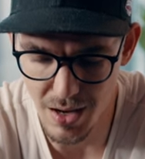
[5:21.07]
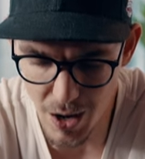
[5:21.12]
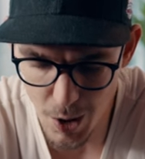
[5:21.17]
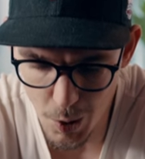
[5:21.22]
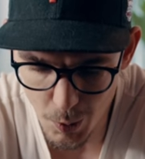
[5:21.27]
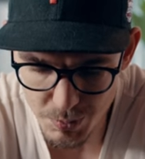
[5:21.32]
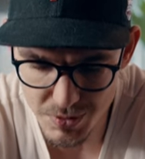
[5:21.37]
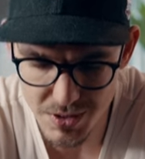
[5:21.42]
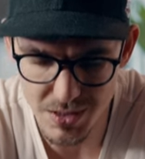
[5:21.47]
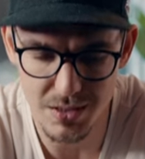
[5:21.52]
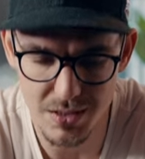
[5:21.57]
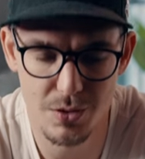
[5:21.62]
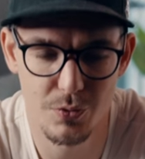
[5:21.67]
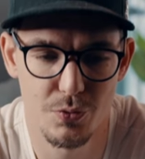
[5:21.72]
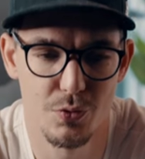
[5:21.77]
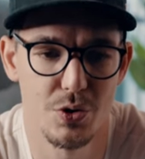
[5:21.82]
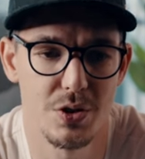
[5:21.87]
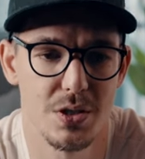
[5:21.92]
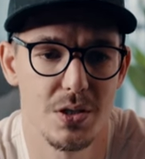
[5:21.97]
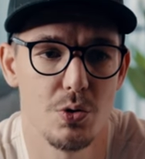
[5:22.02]

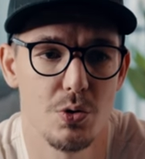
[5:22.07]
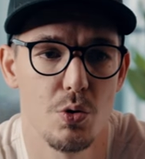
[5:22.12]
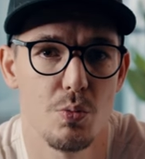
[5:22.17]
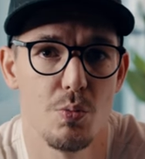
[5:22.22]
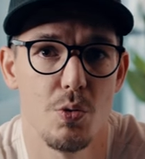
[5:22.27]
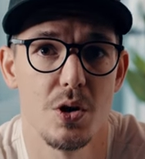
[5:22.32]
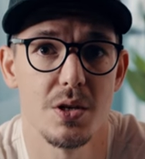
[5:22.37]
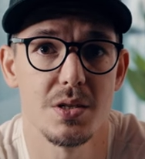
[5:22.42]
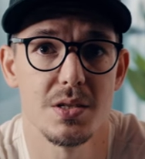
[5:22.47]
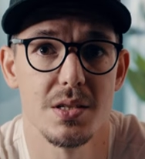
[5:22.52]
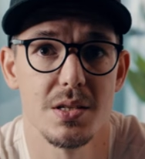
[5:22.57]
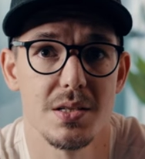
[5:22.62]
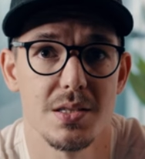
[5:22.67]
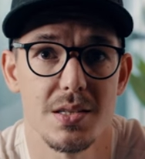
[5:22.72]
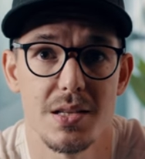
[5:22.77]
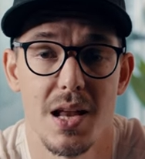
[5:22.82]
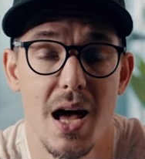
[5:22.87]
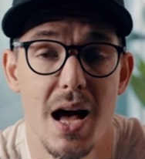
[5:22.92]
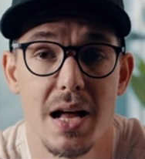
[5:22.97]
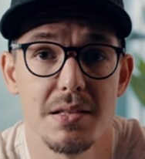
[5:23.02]
hauptsächlich fürs E-Commerce
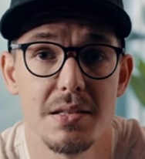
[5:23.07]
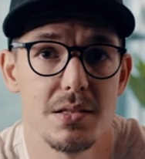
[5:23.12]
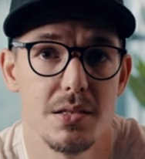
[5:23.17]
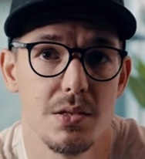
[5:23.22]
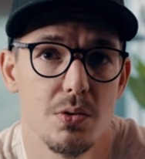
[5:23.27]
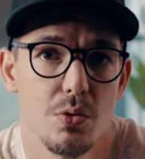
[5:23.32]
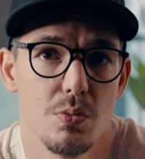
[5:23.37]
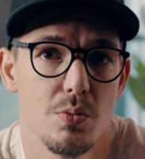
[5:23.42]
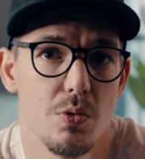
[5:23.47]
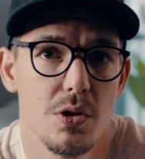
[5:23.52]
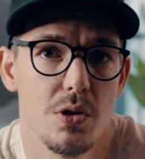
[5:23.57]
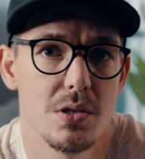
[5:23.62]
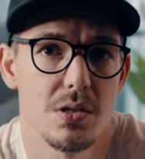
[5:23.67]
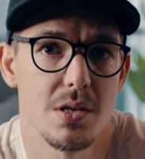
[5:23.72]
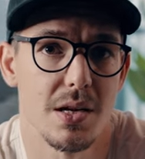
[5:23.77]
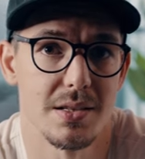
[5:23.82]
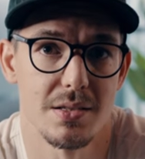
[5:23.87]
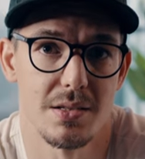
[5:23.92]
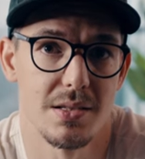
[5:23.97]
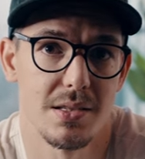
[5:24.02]
ist Enhanced
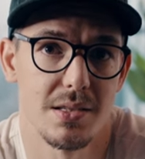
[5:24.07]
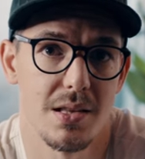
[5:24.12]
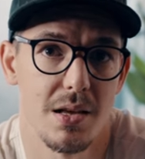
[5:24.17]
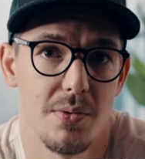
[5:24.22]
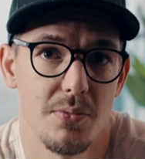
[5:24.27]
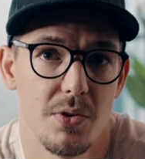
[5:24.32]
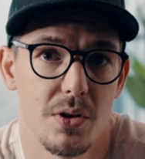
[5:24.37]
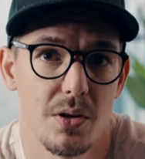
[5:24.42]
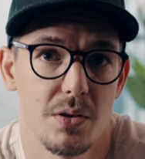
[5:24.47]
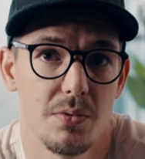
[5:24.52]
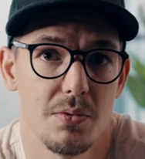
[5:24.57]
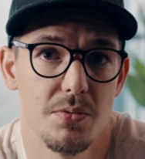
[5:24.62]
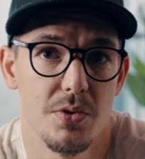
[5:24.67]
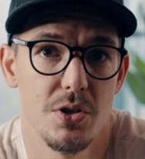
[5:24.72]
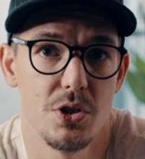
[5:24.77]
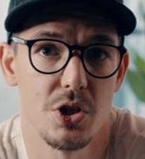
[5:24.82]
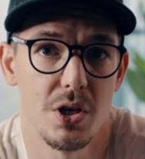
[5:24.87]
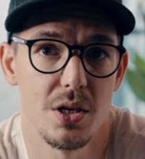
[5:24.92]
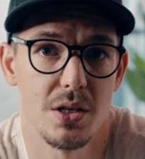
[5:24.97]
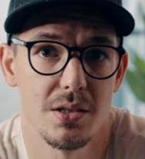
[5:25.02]
E-Commerce. Also das ist einfach ein
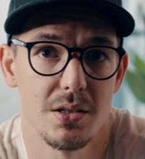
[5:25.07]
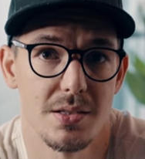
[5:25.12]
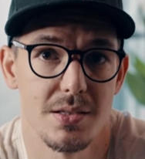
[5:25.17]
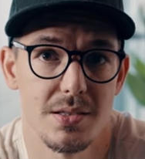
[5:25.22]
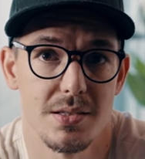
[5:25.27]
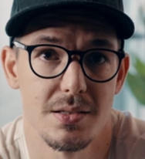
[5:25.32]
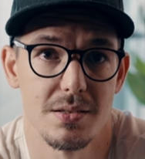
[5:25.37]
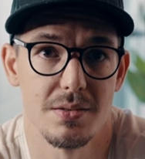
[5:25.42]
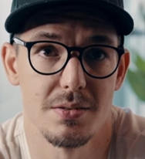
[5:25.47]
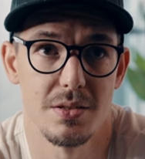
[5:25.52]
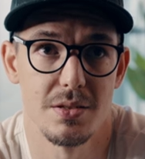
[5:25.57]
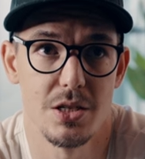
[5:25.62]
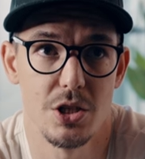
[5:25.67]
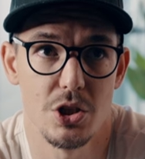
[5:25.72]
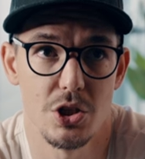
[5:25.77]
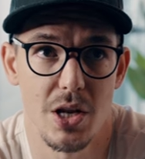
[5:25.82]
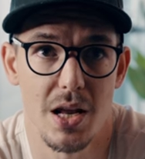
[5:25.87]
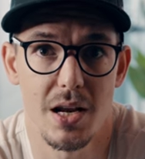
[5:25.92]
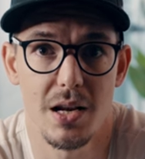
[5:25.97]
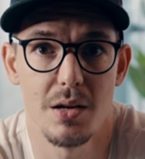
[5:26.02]
Feature, das
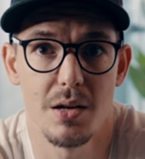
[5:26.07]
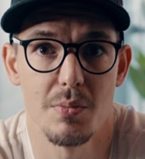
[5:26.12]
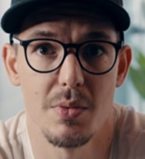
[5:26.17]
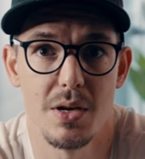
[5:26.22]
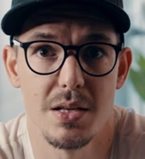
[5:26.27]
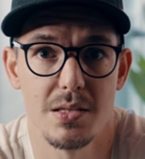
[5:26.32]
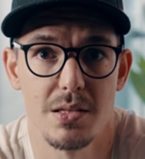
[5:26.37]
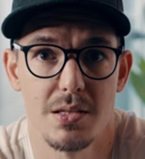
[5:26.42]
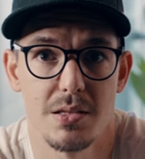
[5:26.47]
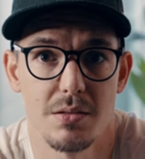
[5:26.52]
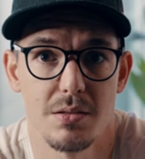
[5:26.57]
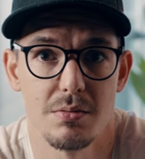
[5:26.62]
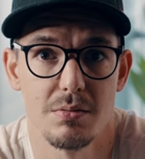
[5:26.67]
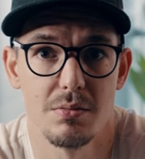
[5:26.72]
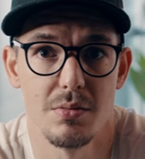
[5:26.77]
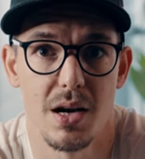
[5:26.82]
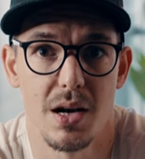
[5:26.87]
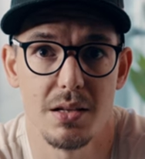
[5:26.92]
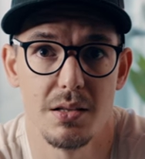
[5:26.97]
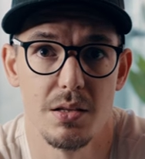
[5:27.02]
nicht standardmäßig
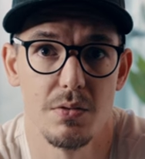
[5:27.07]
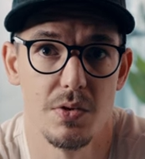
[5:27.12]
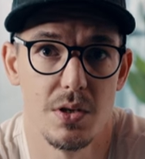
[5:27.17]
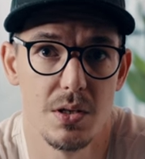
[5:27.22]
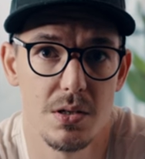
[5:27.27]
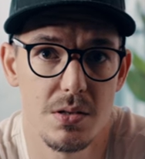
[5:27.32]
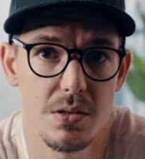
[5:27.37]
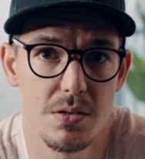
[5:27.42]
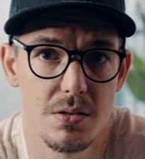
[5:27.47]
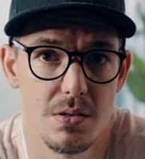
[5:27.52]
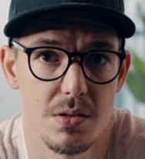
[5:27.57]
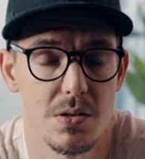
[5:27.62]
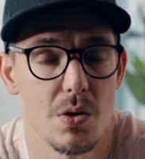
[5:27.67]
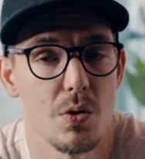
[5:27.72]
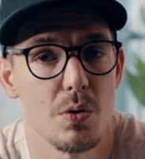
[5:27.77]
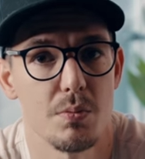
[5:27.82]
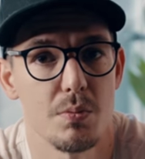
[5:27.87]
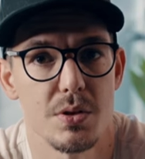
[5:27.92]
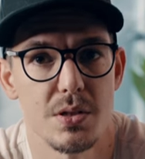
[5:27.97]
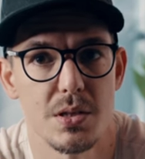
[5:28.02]
aktiviert ist, das
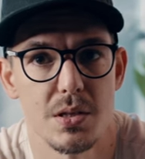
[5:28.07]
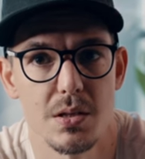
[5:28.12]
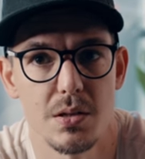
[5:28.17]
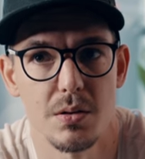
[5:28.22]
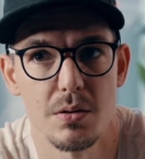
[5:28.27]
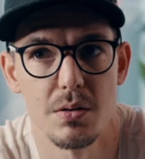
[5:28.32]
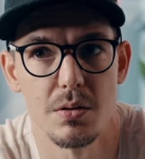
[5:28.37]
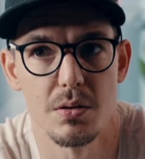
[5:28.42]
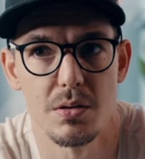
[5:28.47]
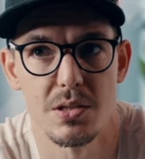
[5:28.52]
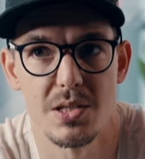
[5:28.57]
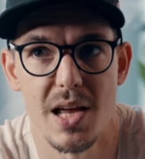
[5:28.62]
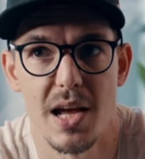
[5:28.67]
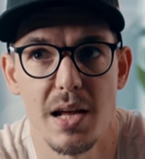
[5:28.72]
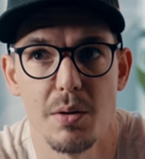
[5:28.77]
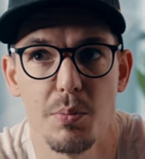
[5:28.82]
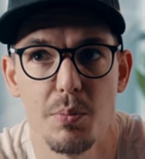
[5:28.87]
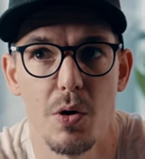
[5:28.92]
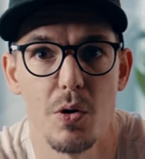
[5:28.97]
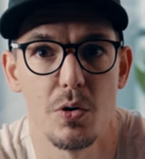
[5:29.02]
auch ein bisschen
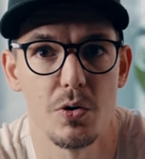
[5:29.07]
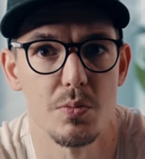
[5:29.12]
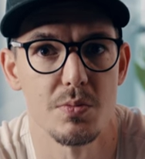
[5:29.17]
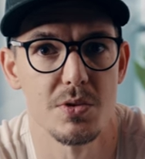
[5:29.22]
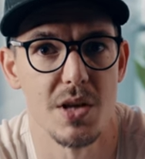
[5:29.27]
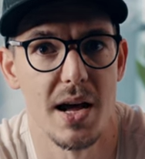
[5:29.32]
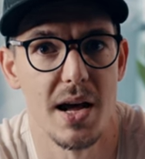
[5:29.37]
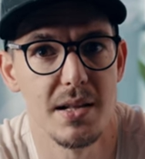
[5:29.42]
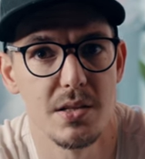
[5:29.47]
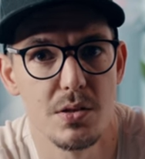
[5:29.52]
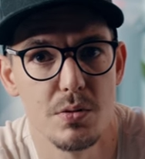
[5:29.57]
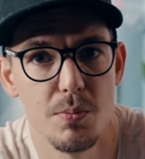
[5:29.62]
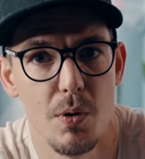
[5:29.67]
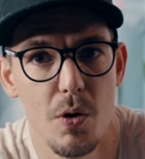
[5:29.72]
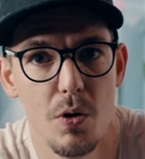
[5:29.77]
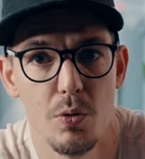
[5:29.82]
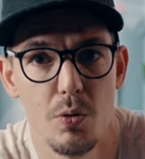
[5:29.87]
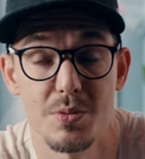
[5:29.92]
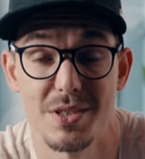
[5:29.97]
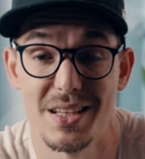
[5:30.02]
Zeit braucht, um es
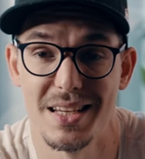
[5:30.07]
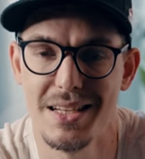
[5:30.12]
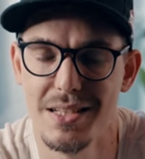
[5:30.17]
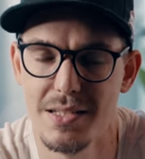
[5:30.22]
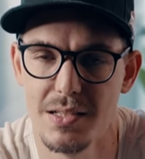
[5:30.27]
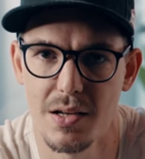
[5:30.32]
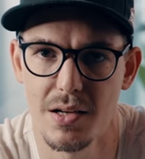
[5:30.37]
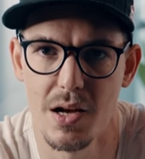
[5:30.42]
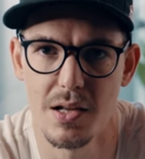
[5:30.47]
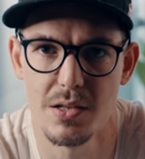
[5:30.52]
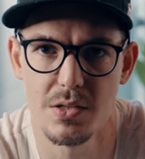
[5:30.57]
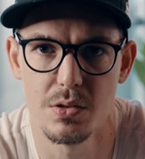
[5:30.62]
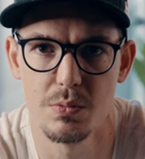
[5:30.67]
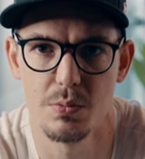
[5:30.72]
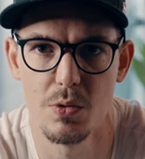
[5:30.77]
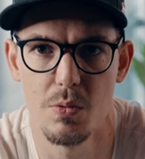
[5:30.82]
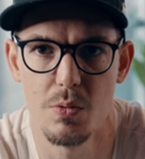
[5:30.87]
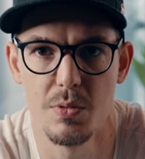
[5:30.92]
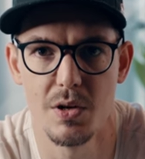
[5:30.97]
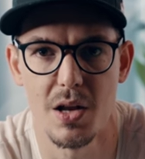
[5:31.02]
einzubauen, um es richtig
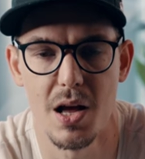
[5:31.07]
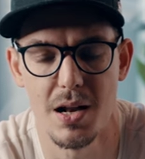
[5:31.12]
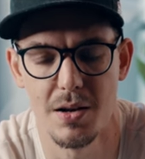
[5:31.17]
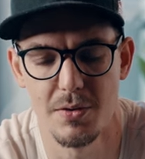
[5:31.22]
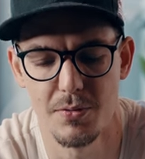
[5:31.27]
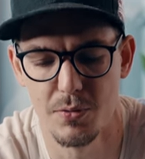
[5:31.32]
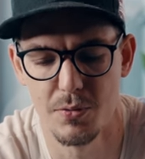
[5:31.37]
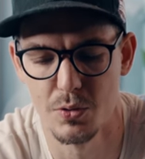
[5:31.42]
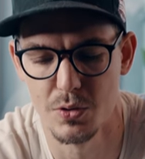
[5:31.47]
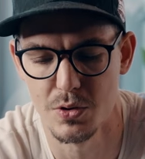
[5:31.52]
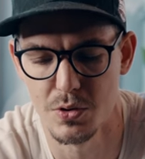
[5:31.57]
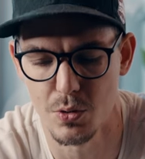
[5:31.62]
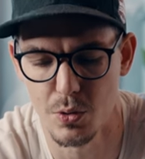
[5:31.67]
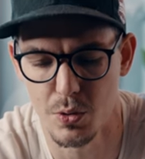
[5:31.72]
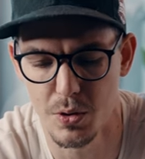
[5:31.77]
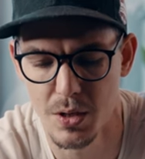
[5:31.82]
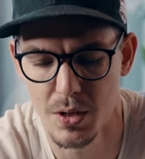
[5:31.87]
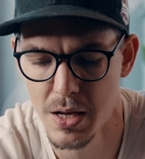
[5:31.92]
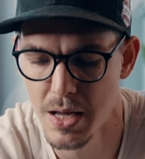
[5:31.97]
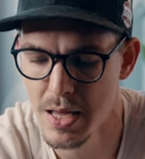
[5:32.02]
einzubauen mit allen
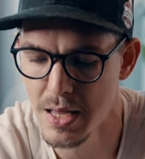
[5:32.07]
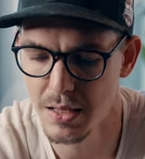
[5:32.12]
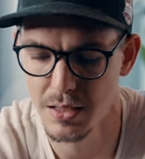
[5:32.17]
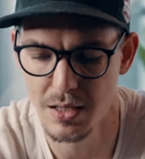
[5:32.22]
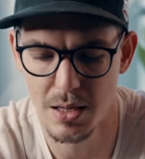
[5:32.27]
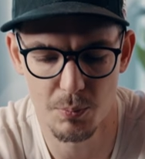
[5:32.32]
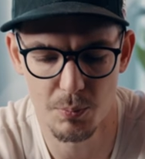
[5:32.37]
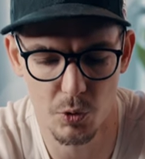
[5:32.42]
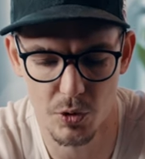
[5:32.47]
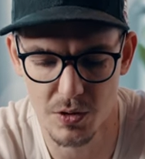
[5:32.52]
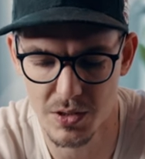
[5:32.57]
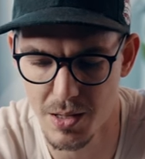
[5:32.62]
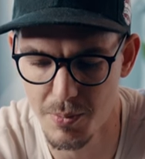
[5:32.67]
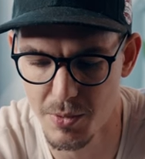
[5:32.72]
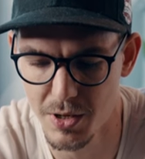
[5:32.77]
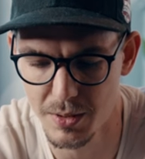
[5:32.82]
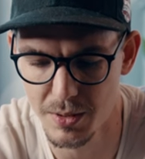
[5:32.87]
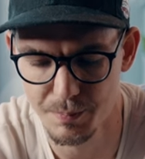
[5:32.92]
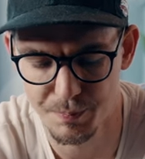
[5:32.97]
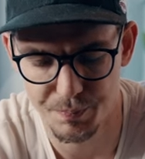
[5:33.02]
Funktionen, gibt euch
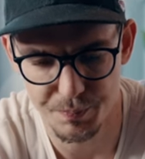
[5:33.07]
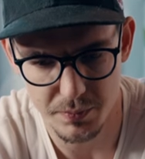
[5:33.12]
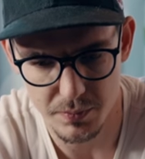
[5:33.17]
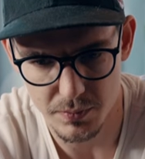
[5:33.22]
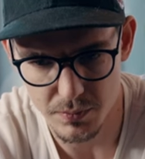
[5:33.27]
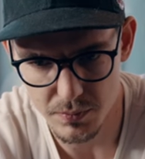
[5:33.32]
aber